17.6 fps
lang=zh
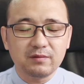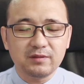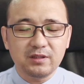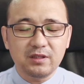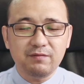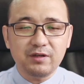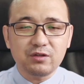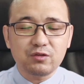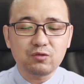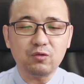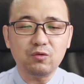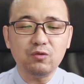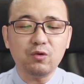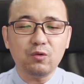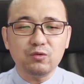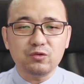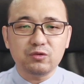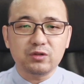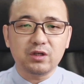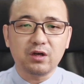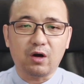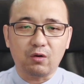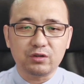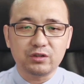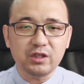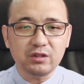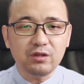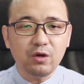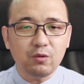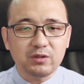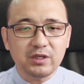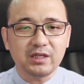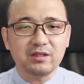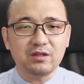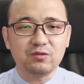因为中共就是搞渗透
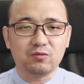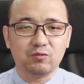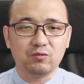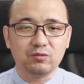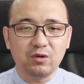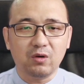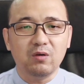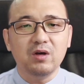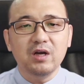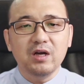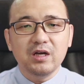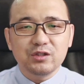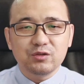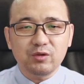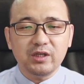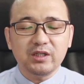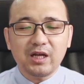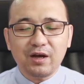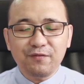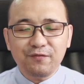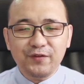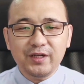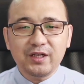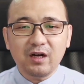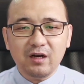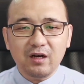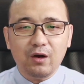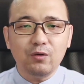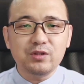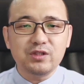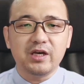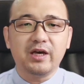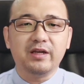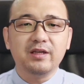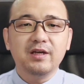战的祖宗，所以他非常了
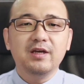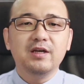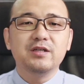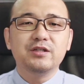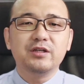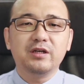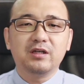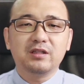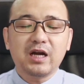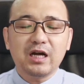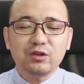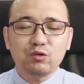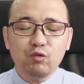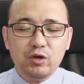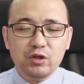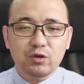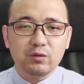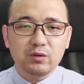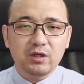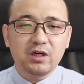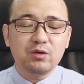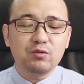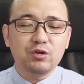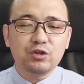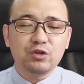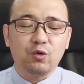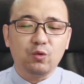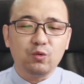解这个他对手的各种手